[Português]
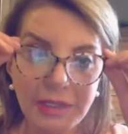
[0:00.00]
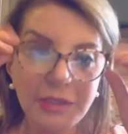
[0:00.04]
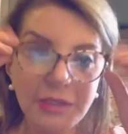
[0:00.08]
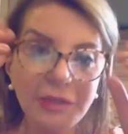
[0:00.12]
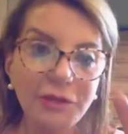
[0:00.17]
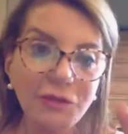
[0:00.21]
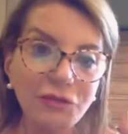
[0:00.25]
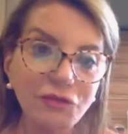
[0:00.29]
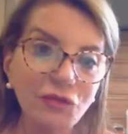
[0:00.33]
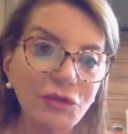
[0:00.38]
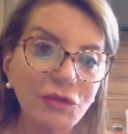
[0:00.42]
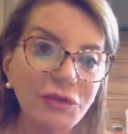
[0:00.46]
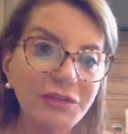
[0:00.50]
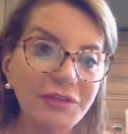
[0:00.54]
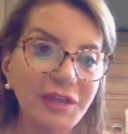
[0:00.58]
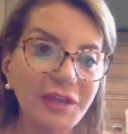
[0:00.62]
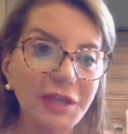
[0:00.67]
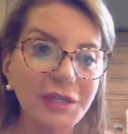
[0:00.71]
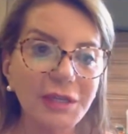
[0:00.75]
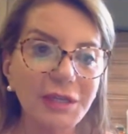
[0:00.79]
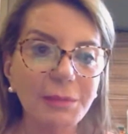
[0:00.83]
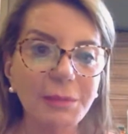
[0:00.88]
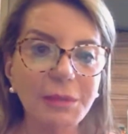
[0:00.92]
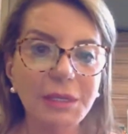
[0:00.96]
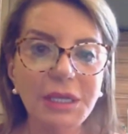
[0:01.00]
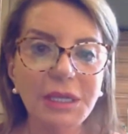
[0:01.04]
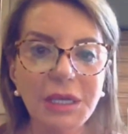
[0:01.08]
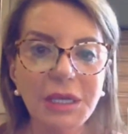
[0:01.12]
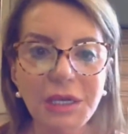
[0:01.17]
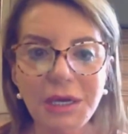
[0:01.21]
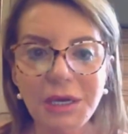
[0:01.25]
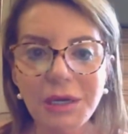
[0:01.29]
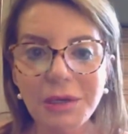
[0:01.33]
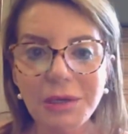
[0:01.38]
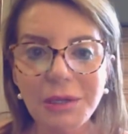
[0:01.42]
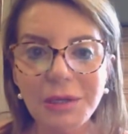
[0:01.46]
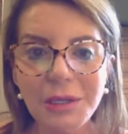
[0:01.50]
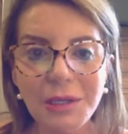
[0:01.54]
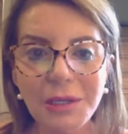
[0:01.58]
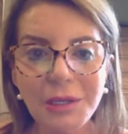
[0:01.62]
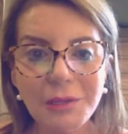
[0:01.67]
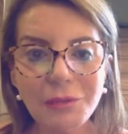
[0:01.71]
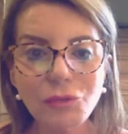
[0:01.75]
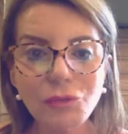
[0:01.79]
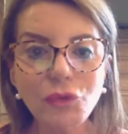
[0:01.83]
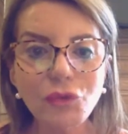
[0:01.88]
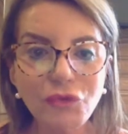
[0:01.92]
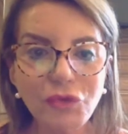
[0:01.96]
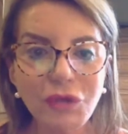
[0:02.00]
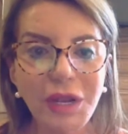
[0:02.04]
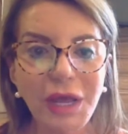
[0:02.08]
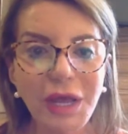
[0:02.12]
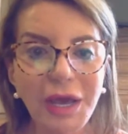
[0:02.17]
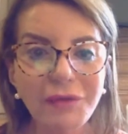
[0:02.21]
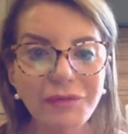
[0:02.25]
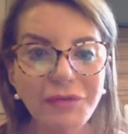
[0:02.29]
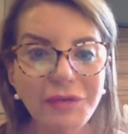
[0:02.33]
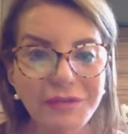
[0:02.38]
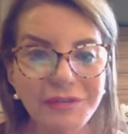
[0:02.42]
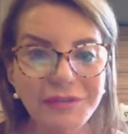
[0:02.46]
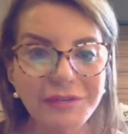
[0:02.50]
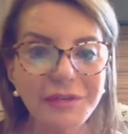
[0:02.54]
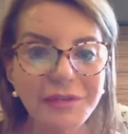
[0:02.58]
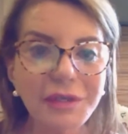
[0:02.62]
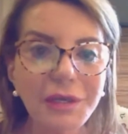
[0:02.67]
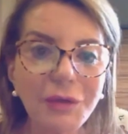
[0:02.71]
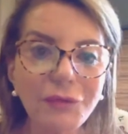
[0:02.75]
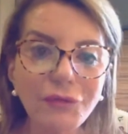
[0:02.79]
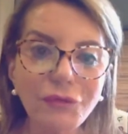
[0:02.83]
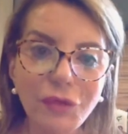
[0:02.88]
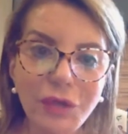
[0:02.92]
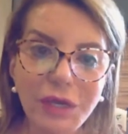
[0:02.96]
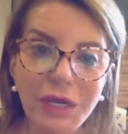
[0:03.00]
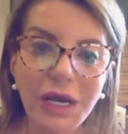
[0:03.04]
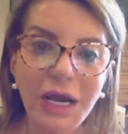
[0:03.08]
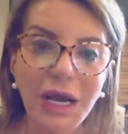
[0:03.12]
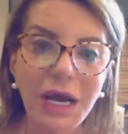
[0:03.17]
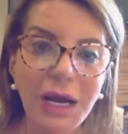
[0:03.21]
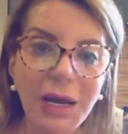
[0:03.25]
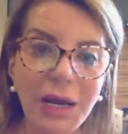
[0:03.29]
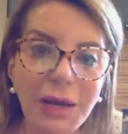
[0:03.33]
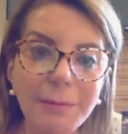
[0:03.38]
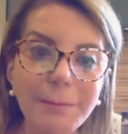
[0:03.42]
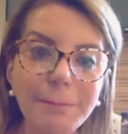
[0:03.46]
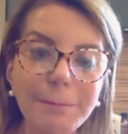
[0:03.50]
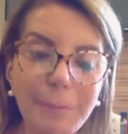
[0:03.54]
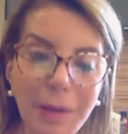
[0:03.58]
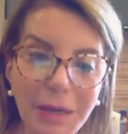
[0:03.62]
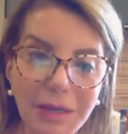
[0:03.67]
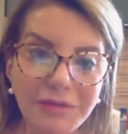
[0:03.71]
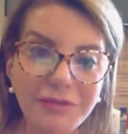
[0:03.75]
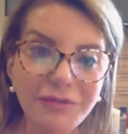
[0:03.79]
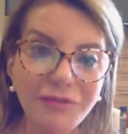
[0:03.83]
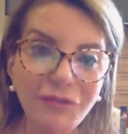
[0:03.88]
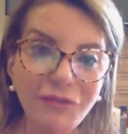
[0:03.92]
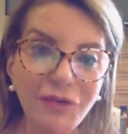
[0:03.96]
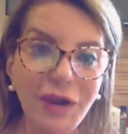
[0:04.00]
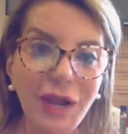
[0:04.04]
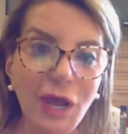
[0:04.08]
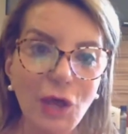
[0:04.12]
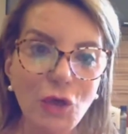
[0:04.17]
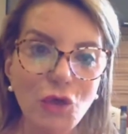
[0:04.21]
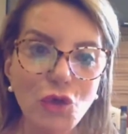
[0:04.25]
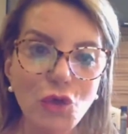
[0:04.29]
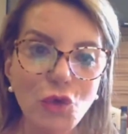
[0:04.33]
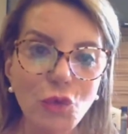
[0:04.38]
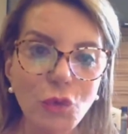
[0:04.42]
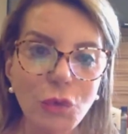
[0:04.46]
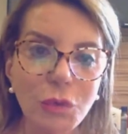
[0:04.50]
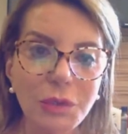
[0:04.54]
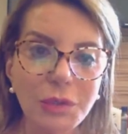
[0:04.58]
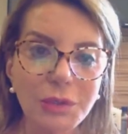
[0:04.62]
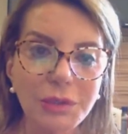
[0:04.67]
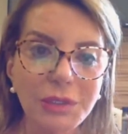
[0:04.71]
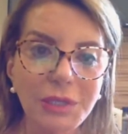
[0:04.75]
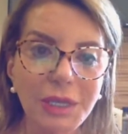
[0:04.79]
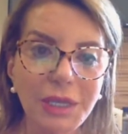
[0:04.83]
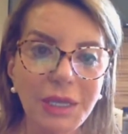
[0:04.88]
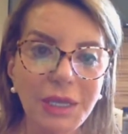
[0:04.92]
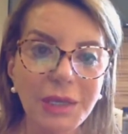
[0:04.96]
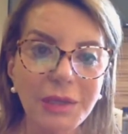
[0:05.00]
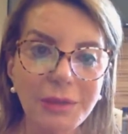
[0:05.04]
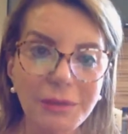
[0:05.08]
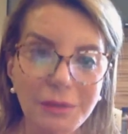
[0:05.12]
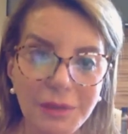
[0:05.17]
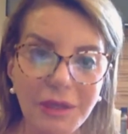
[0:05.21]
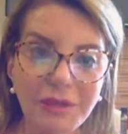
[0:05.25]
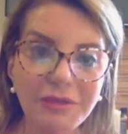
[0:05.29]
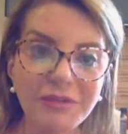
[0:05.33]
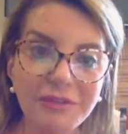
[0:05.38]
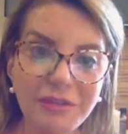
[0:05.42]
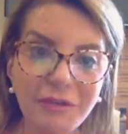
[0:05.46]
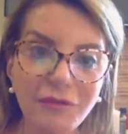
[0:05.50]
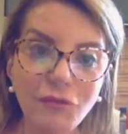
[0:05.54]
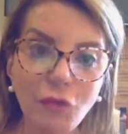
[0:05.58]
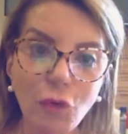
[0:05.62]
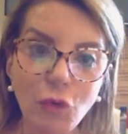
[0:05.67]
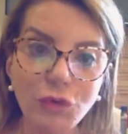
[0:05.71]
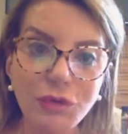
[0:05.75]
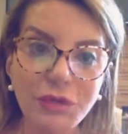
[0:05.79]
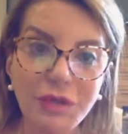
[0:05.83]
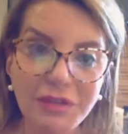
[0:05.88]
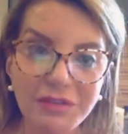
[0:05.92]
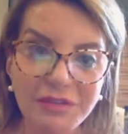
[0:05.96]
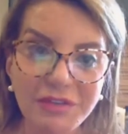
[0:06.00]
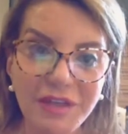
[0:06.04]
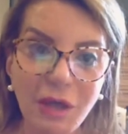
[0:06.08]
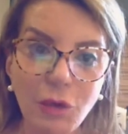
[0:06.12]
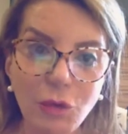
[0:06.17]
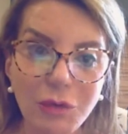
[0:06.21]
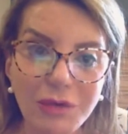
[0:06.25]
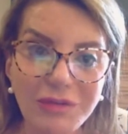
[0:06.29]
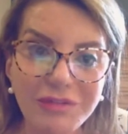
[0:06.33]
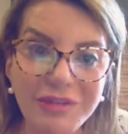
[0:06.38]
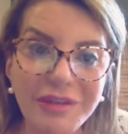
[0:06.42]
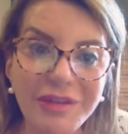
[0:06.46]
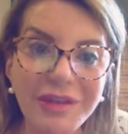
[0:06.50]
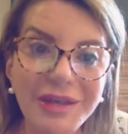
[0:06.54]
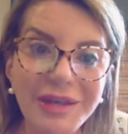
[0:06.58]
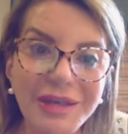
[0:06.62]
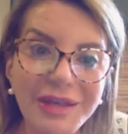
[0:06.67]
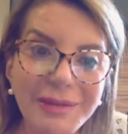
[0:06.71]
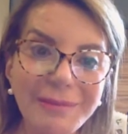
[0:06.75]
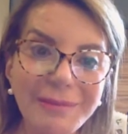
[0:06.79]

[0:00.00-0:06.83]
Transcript: E isso, de certa maneira, nos leva, sim, a ficar mais frágil, né, nesta volta às aulas,